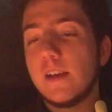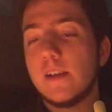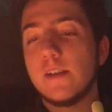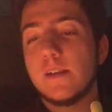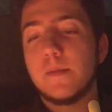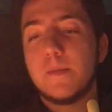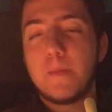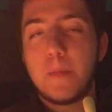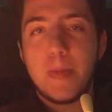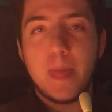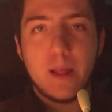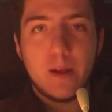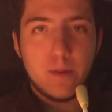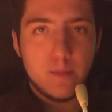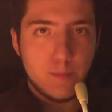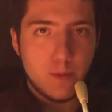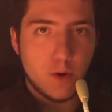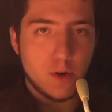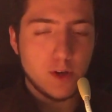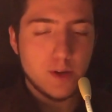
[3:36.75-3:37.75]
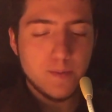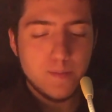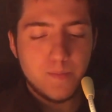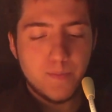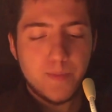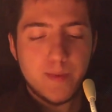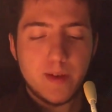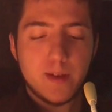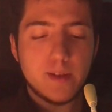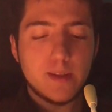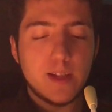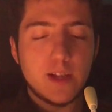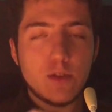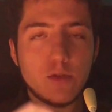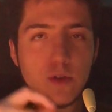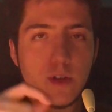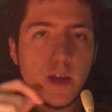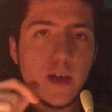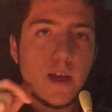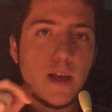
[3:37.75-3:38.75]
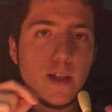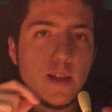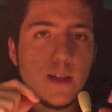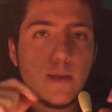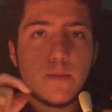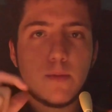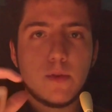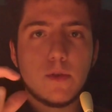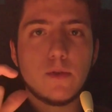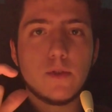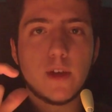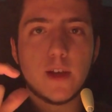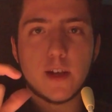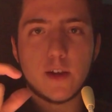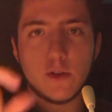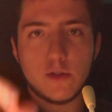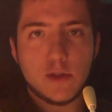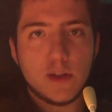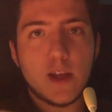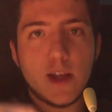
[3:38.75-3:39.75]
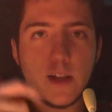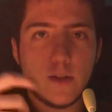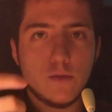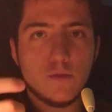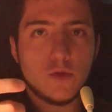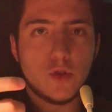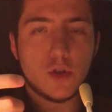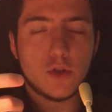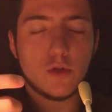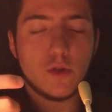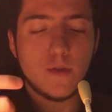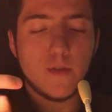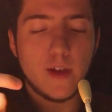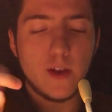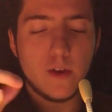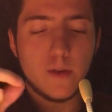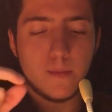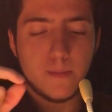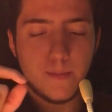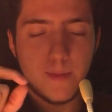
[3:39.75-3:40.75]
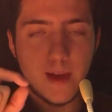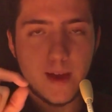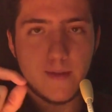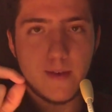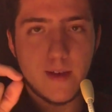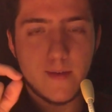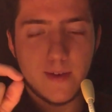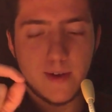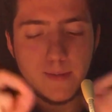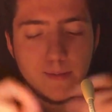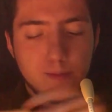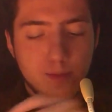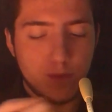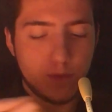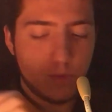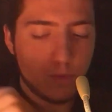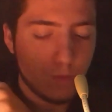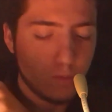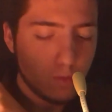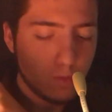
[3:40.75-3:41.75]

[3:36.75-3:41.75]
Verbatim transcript: Eh, poi Dato che il tipo di carrozza era di un certo livello, aveva